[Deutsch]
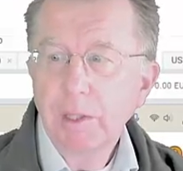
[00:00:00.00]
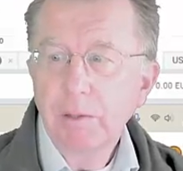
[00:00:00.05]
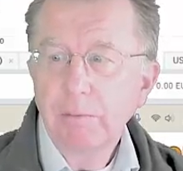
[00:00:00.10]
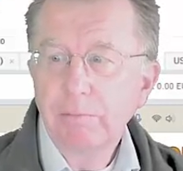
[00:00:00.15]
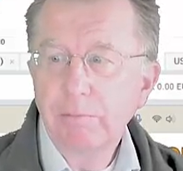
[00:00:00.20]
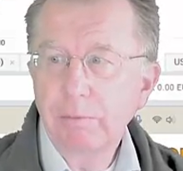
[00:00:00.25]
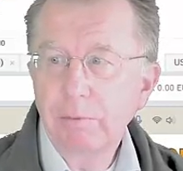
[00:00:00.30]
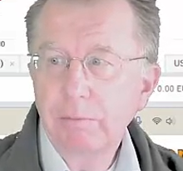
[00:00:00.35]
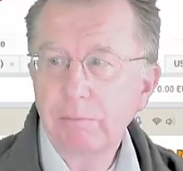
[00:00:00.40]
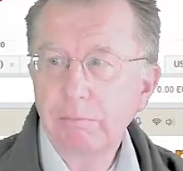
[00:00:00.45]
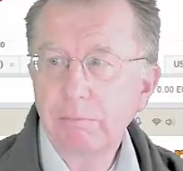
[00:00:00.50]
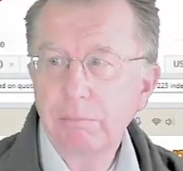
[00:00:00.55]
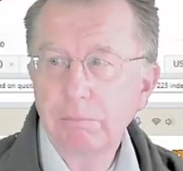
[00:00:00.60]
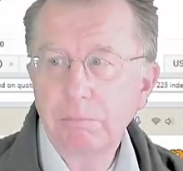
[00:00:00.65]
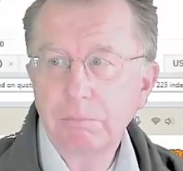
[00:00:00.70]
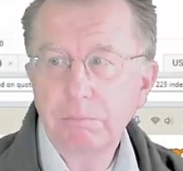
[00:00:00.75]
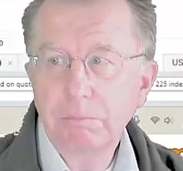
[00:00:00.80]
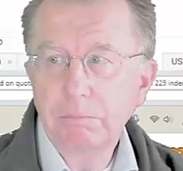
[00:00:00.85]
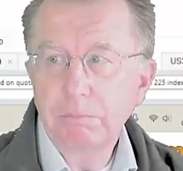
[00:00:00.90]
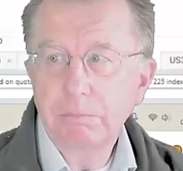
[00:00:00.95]

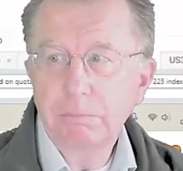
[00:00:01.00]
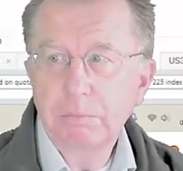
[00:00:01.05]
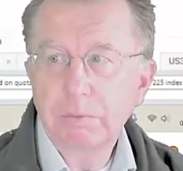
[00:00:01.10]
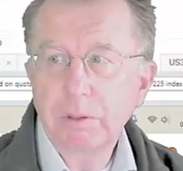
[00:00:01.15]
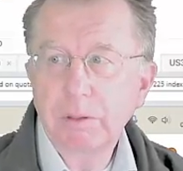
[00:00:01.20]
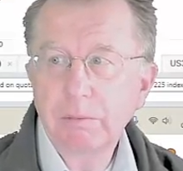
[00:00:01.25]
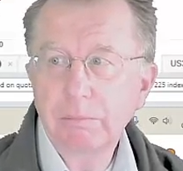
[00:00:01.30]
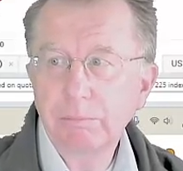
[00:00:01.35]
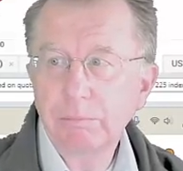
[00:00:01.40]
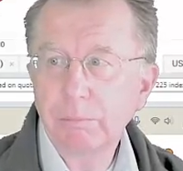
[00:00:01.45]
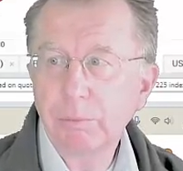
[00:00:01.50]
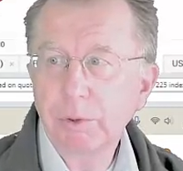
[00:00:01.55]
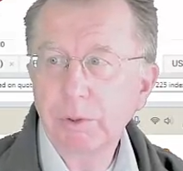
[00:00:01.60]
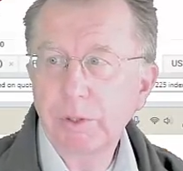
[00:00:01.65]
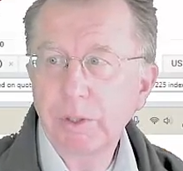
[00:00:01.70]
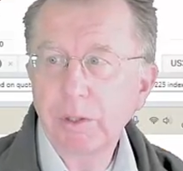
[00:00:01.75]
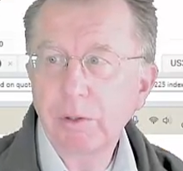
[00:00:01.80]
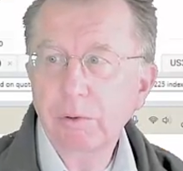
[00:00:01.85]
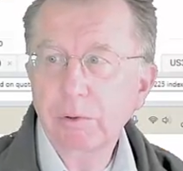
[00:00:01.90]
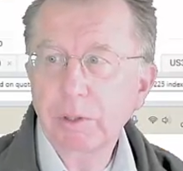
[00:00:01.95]
Von, da
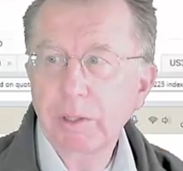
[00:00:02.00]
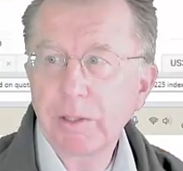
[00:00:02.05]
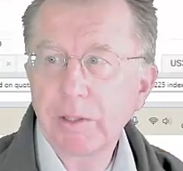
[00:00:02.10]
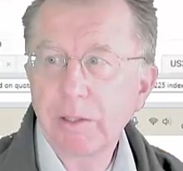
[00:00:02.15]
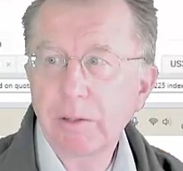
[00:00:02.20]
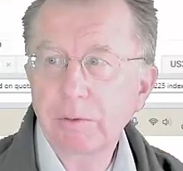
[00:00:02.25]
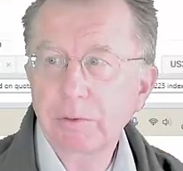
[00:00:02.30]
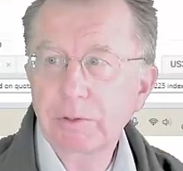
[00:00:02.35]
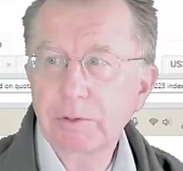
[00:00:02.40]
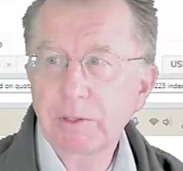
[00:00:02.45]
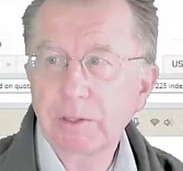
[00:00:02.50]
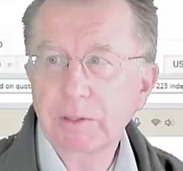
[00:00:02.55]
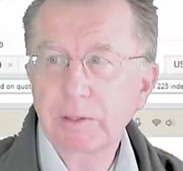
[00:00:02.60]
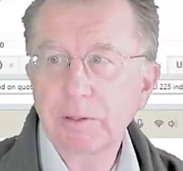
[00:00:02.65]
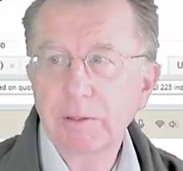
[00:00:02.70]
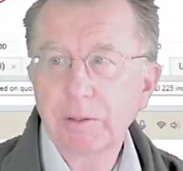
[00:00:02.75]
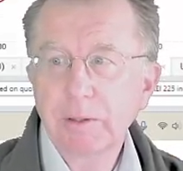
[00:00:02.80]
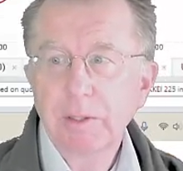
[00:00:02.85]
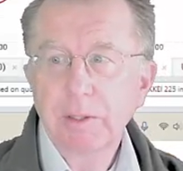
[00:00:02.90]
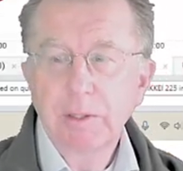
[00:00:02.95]
möchte ich auch keine
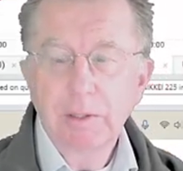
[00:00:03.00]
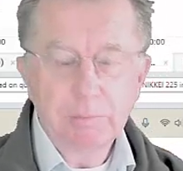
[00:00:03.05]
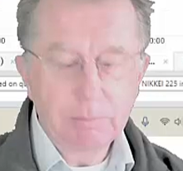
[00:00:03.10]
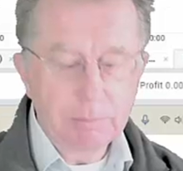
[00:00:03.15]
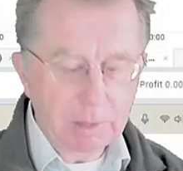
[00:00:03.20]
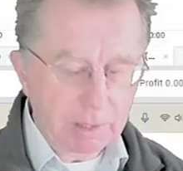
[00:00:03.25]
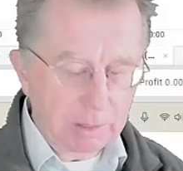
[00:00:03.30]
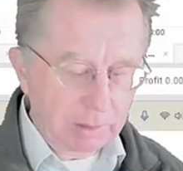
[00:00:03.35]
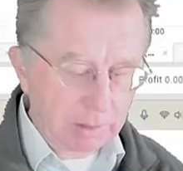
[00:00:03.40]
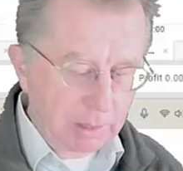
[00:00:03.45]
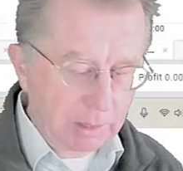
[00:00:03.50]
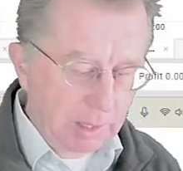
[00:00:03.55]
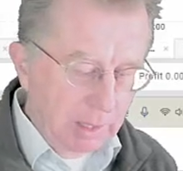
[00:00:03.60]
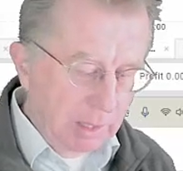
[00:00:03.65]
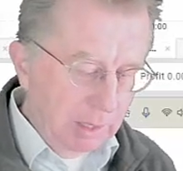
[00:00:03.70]
Aussage machen.